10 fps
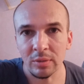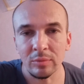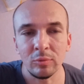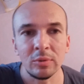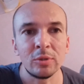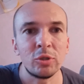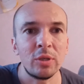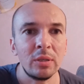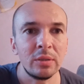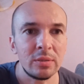И вот
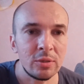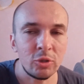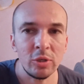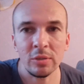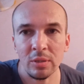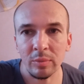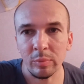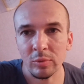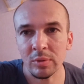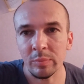штанга сейчас, она
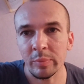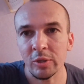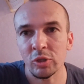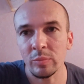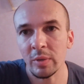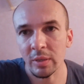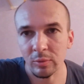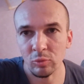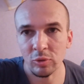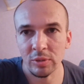просто
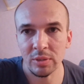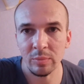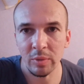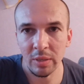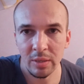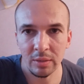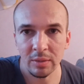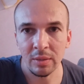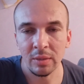прижимает уже к земле.